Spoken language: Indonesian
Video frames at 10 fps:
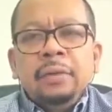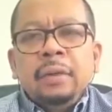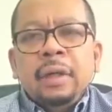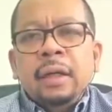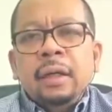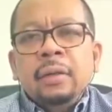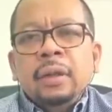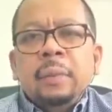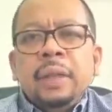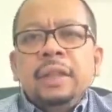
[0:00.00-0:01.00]
yang lain
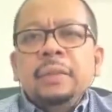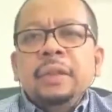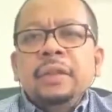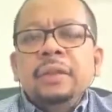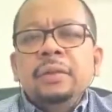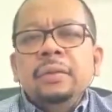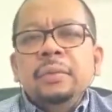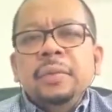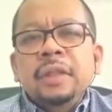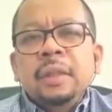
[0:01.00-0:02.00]
juga notabene
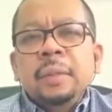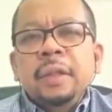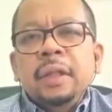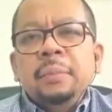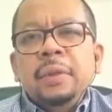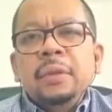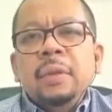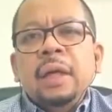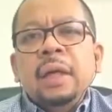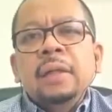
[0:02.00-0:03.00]
seperti itu. Misalnya PDI
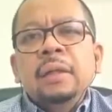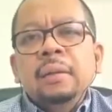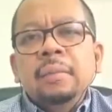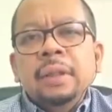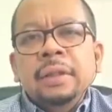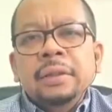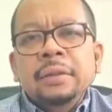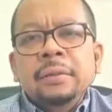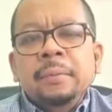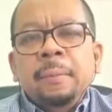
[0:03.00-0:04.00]
Perjuangan
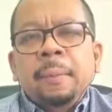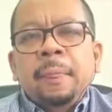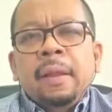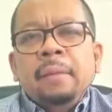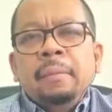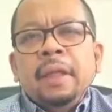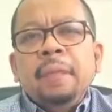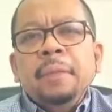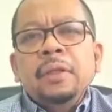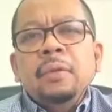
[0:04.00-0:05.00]
begitu.
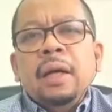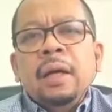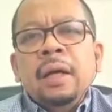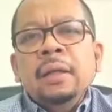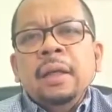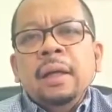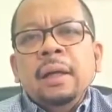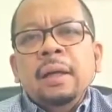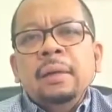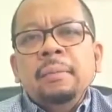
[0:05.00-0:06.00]
Hmm. PDI Perjuangan
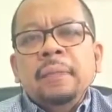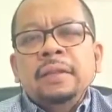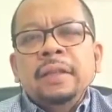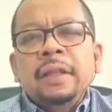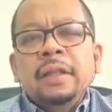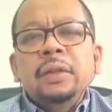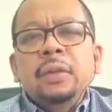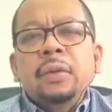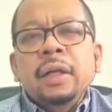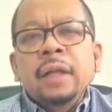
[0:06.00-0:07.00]
ya pasti
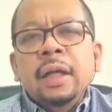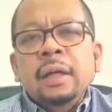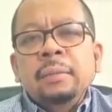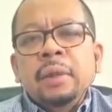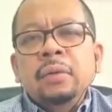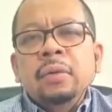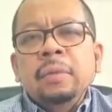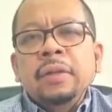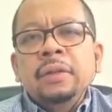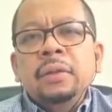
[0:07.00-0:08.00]
kecenderungannya akan
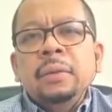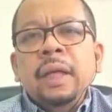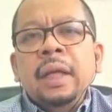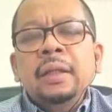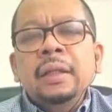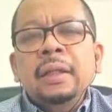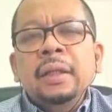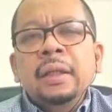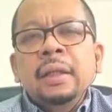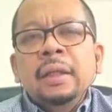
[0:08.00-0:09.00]
mendukung Pak Jokowi
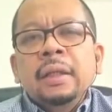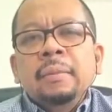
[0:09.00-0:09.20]
lagi.